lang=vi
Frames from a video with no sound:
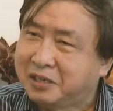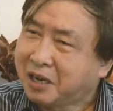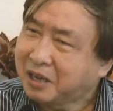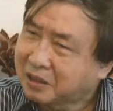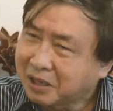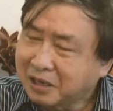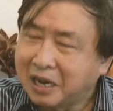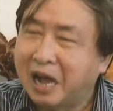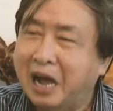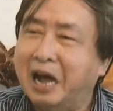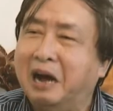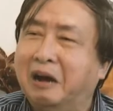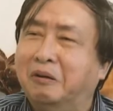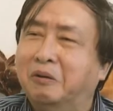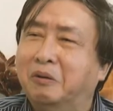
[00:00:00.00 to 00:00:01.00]
Rất tự
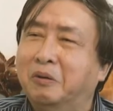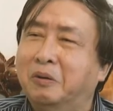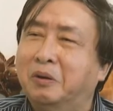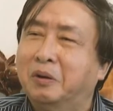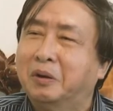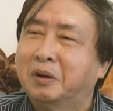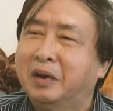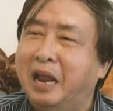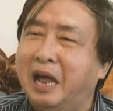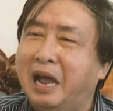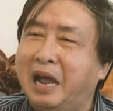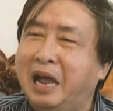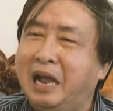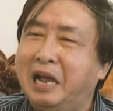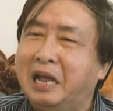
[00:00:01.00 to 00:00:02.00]
hào
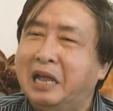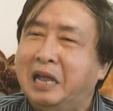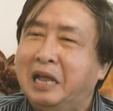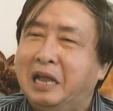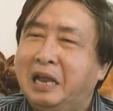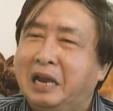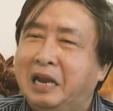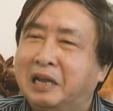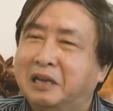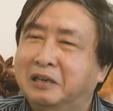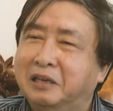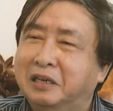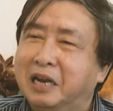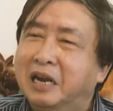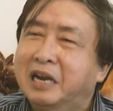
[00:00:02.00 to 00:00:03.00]
đã là
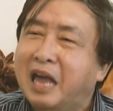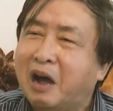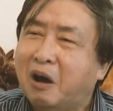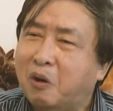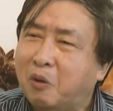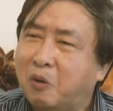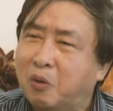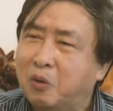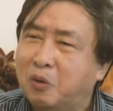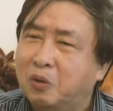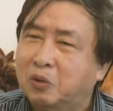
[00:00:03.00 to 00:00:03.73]
người đứng đầu